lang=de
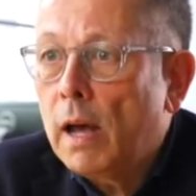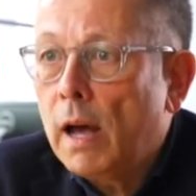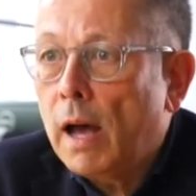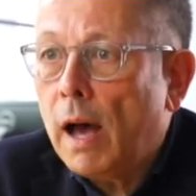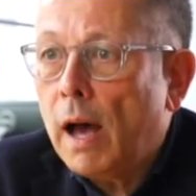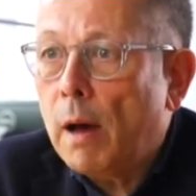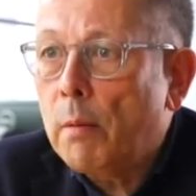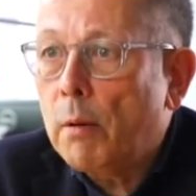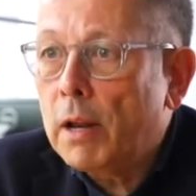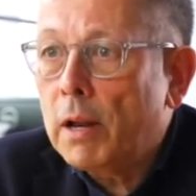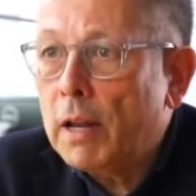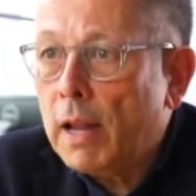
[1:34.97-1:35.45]

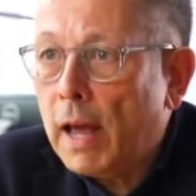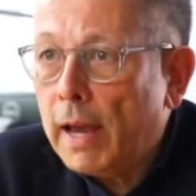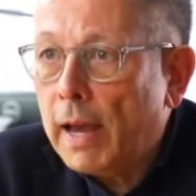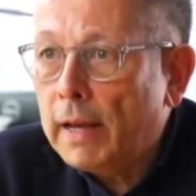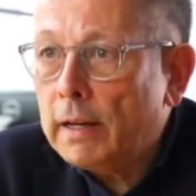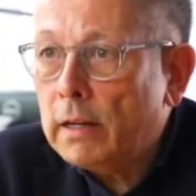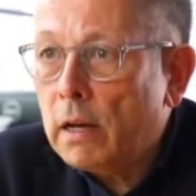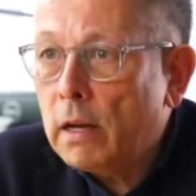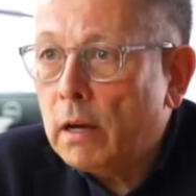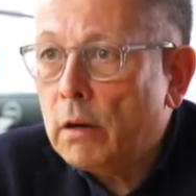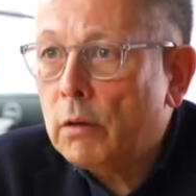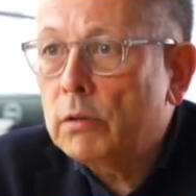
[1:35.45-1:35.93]
Aber
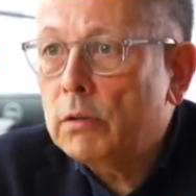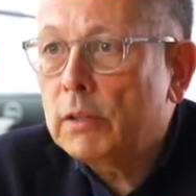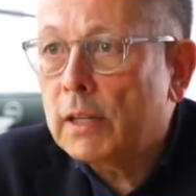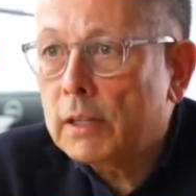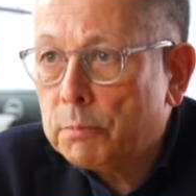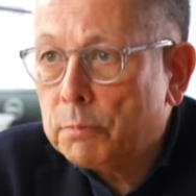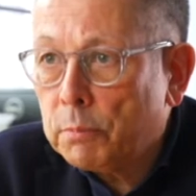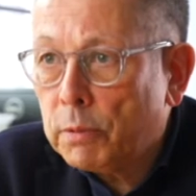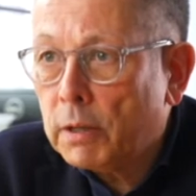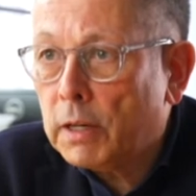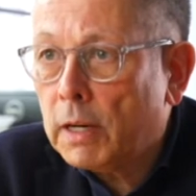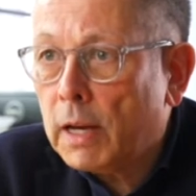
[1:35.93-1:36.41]
leider, und
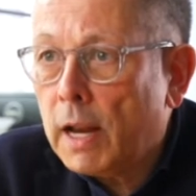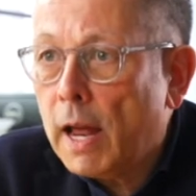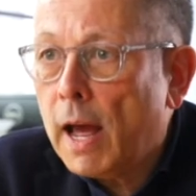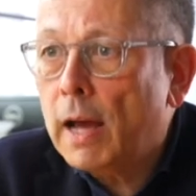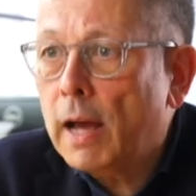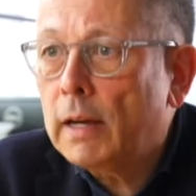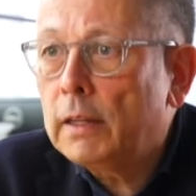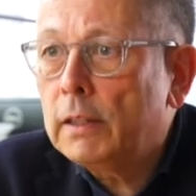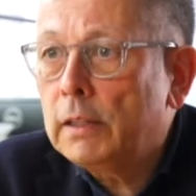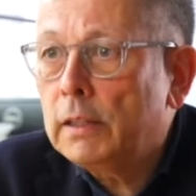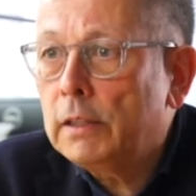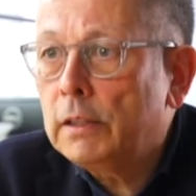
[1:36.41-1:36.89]
das
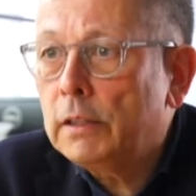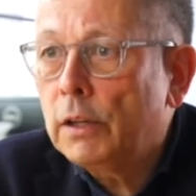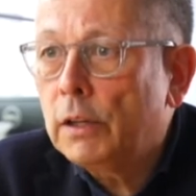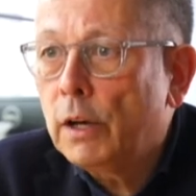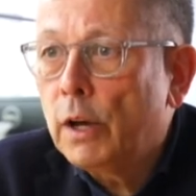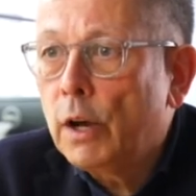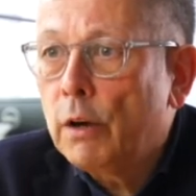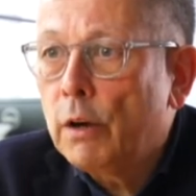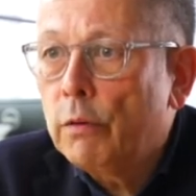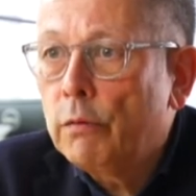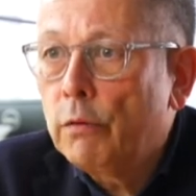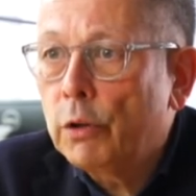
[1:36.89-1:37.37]
beklage ich,
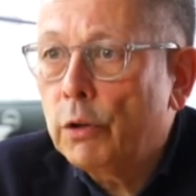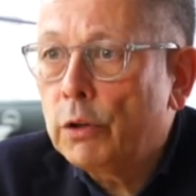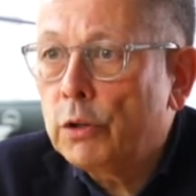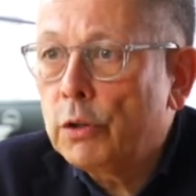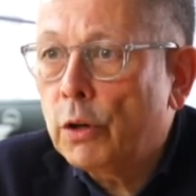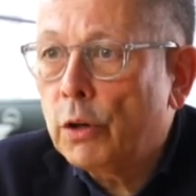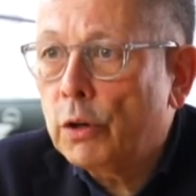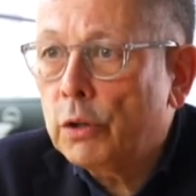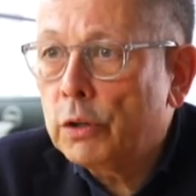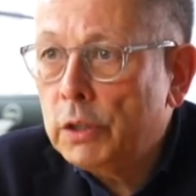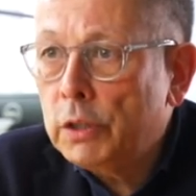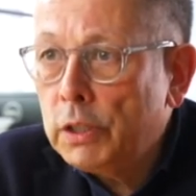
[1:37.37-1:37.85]
wird
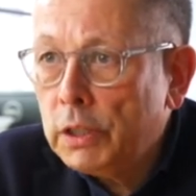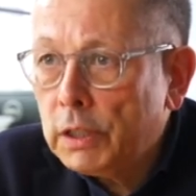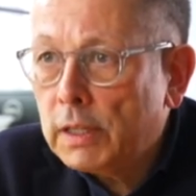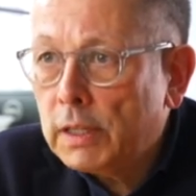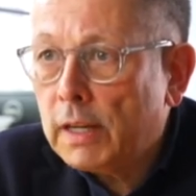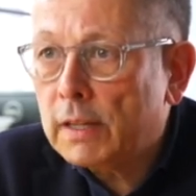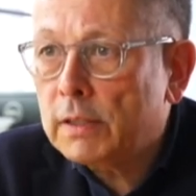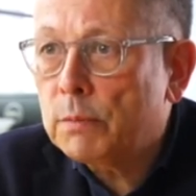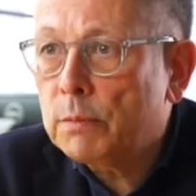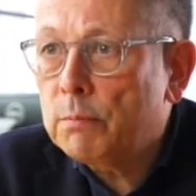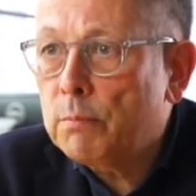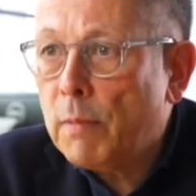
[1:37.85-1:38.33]
noch nicht
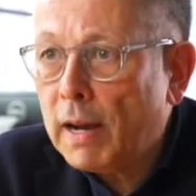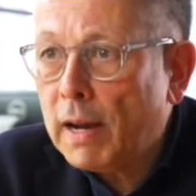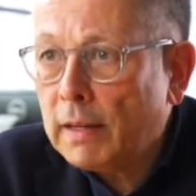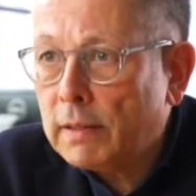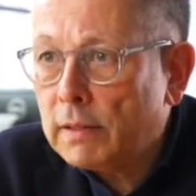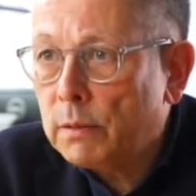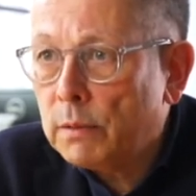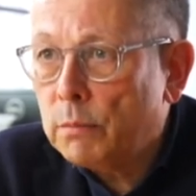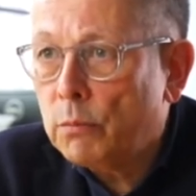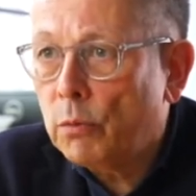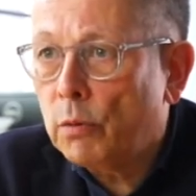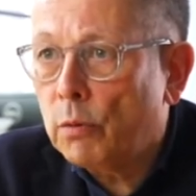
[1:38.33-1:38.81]
das
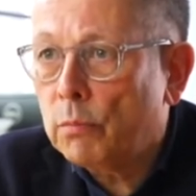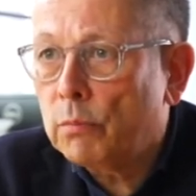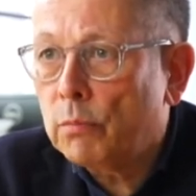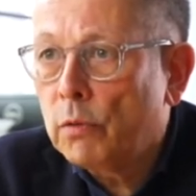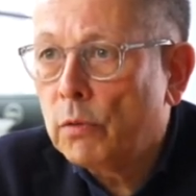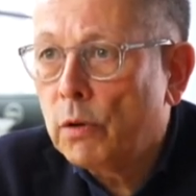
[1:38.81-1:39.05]
Maximum